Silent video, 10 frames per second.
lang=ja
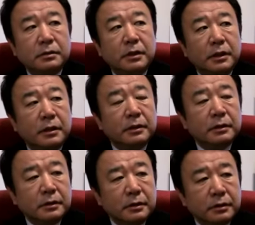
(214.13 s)
で
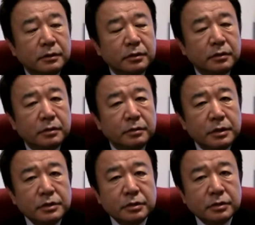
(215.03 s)
あの
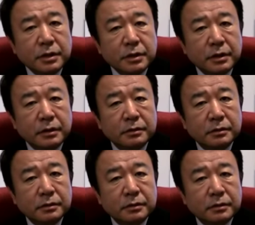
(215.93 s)
民主党政
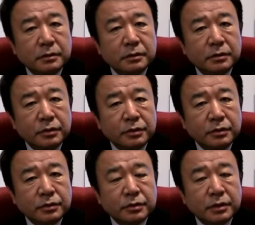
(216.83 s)
権とい
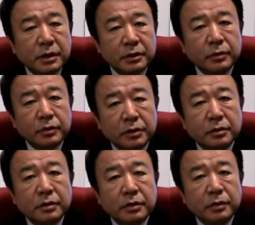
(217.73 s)
うくくり方もで
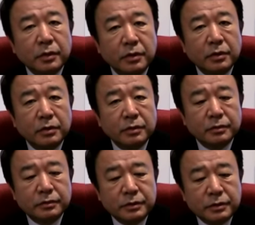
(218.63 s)
きるけども
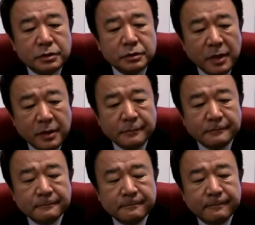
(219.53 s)
一番